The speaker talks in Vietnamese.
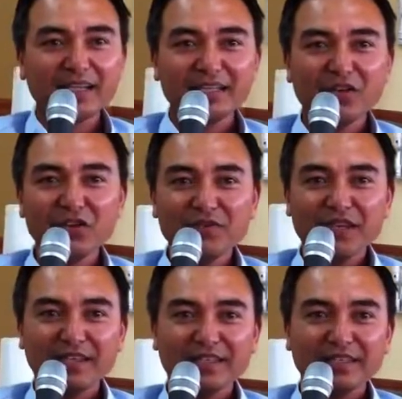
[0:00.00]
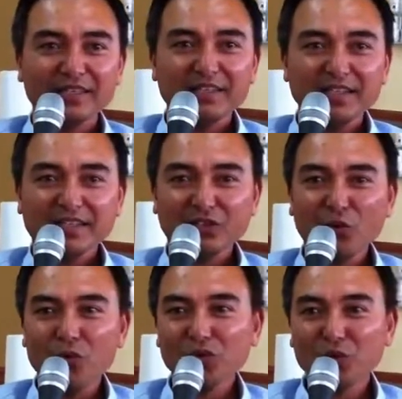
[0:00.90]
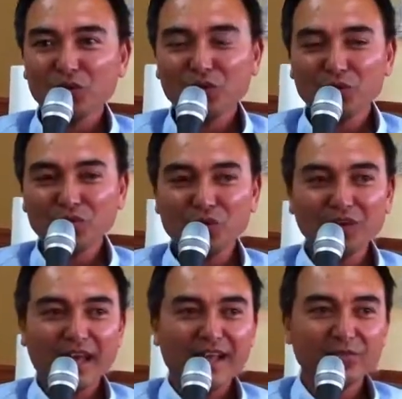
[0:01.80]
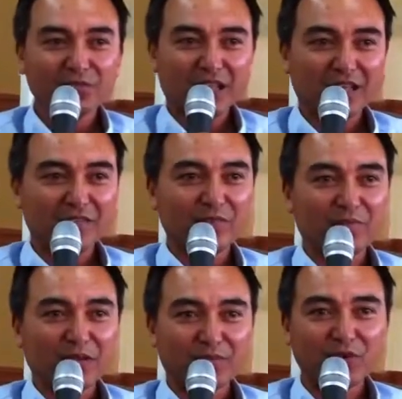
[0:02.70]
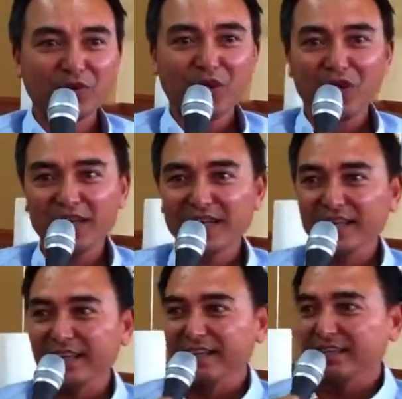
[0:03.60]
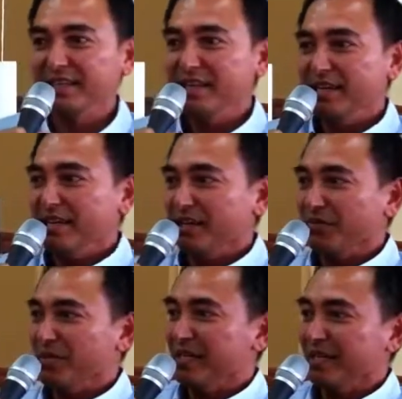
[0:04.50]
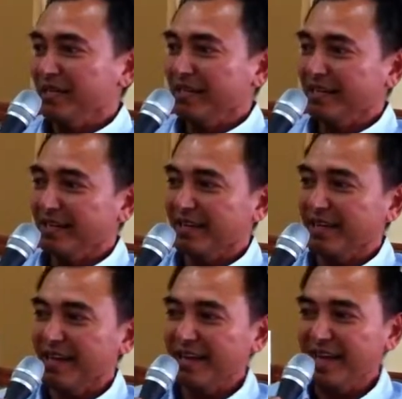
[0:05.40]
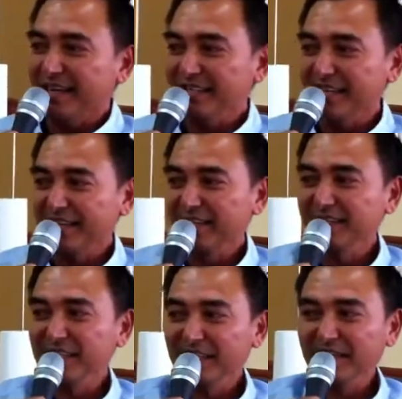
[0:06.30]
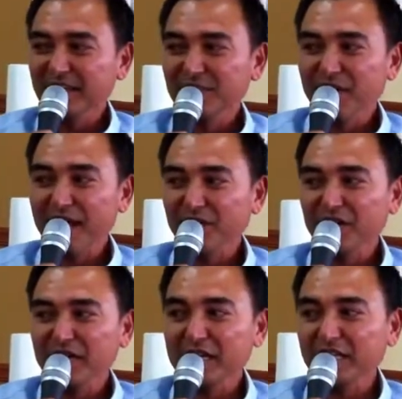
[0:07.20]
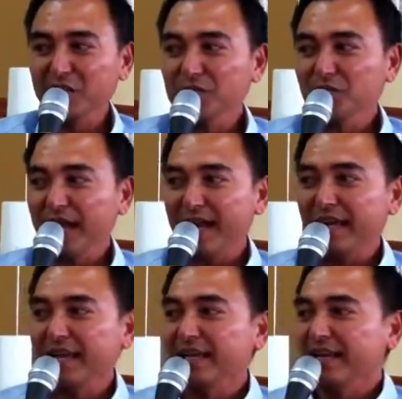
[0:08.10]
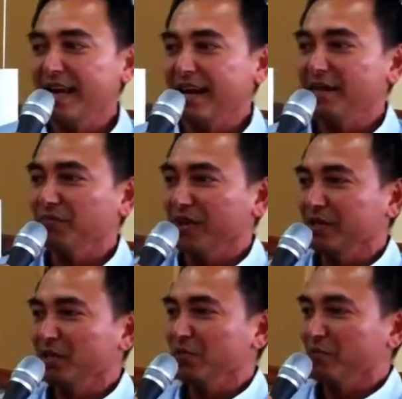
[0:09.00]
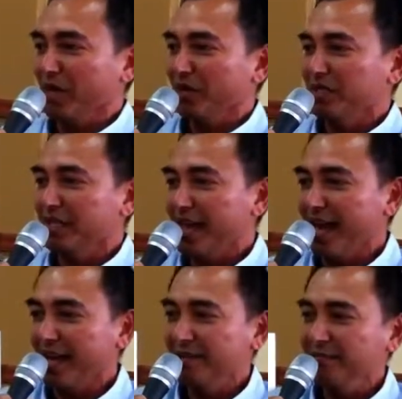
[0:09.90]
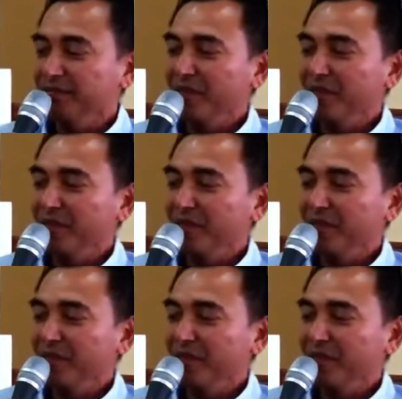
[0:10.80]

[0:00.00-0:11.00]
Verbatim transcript: cái nói về thuốc thuốc thuốc thuốc là ai cũng sợ nhưng mà mình muốn nói là quý vị hay là anh chị cứ việc vào đó nghiên cứu này á là không phải thuốc mà nó chỉ là